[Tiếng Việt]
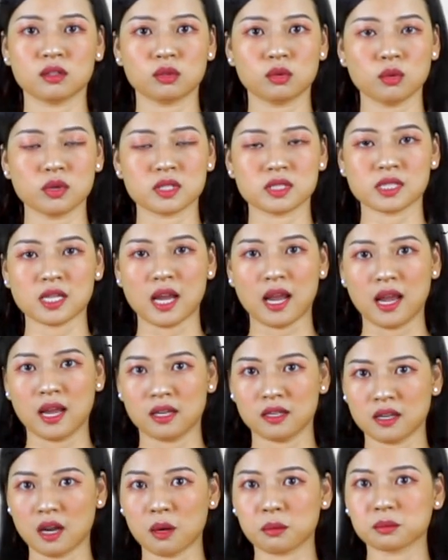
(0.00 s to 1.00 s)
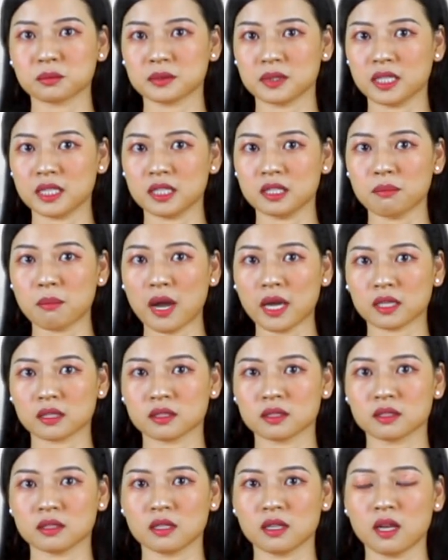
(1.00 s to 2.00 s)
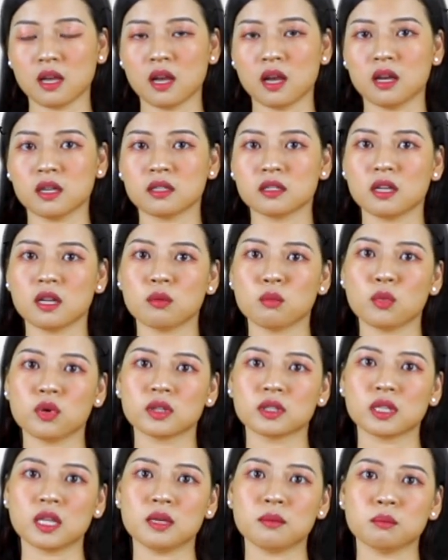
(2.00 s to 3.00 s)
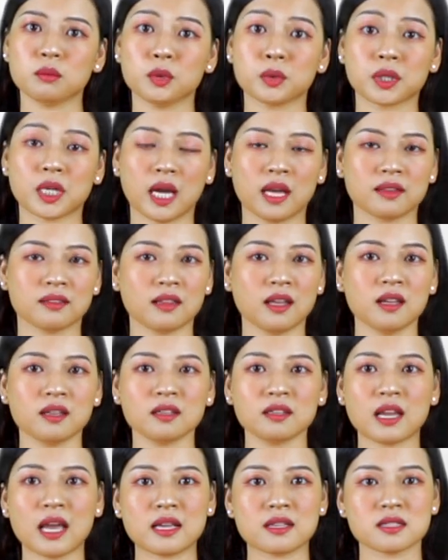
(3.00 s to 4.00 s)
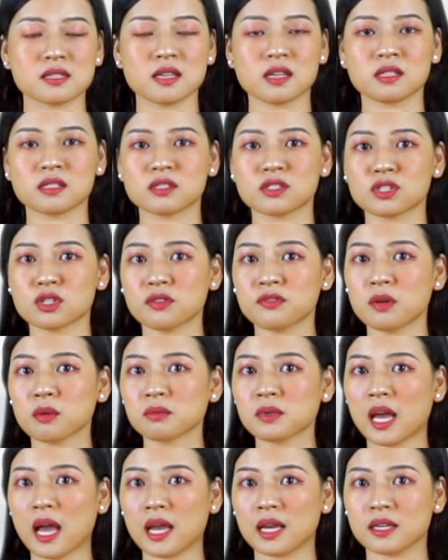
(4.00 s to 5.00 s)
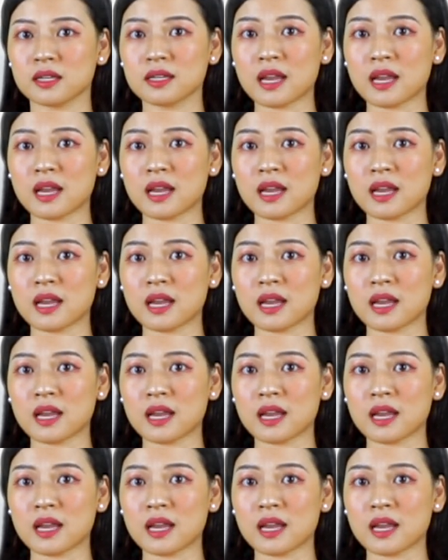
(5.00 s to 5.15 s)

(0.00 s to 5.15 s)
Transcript: Tuổi trẻ đọc Lý Bạch nếu muốn tìm một cái tên đại diện cho phong thái